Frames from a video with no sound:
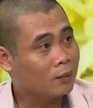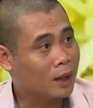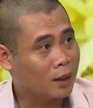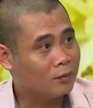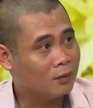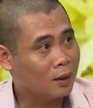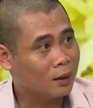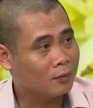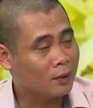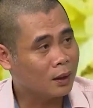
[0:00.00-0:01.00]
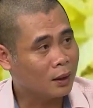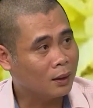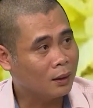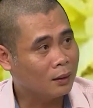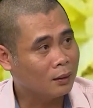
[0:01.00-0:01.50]
tám và, à. và
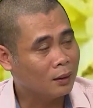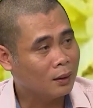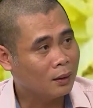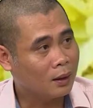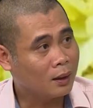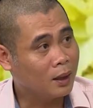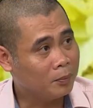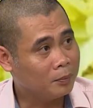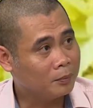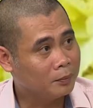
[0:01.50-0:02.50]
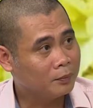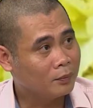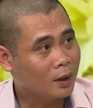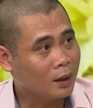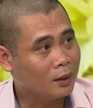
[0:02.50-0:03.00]
cái lá nếp
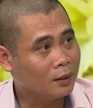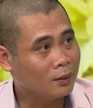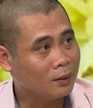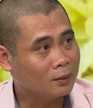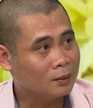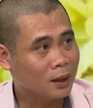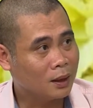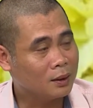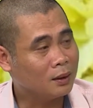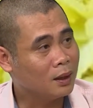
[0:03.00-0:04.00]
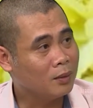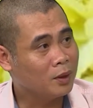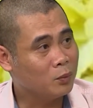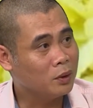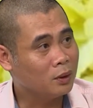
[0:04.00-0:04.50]
vâng. đấy nó sẽ dậy thêm
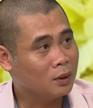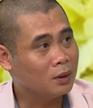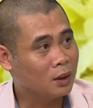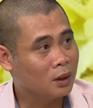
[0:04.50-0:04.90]
cái mùi thơm hương thơm